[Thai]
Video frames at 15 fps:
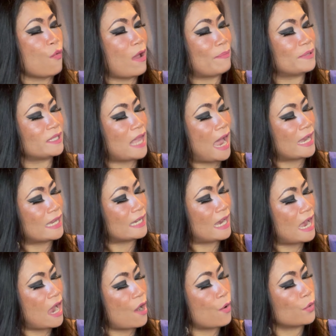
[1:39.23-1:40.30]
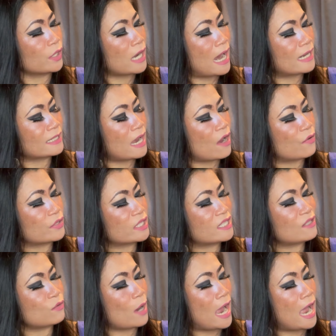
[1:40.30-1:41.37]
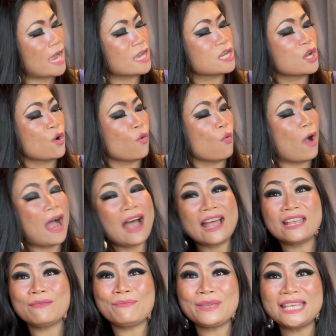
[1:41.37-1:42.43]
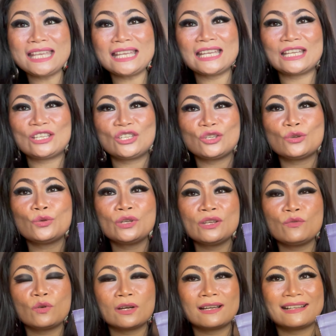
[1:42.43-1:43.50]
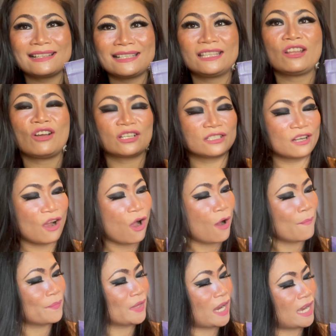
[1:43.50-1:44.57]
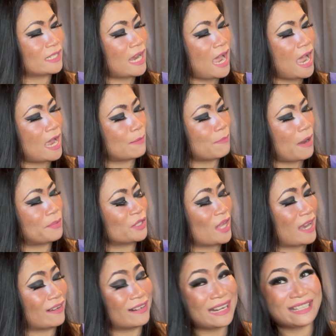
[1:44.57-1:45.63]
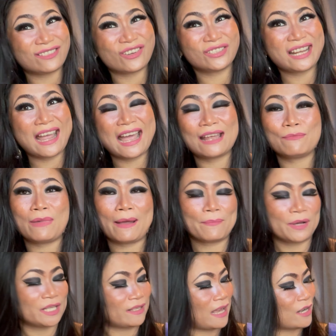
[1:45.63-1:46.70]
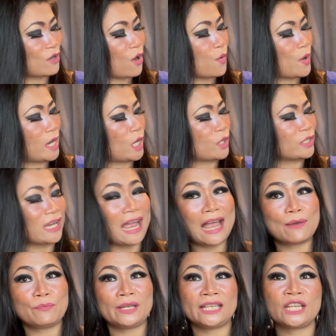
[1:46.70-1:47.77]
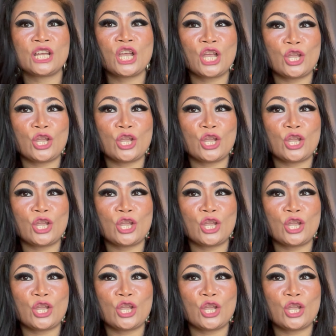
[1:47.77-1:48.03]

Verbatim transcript: เว็บไซต์เขาร้านเขาชื่อว่า whymeuniverse.com นะคะ ถ้าอ่านแบบภาษาอังกฤษเนาะ ถ้าอ่านแบบภาษานอร์เวย์ก็จะอ่านเป็น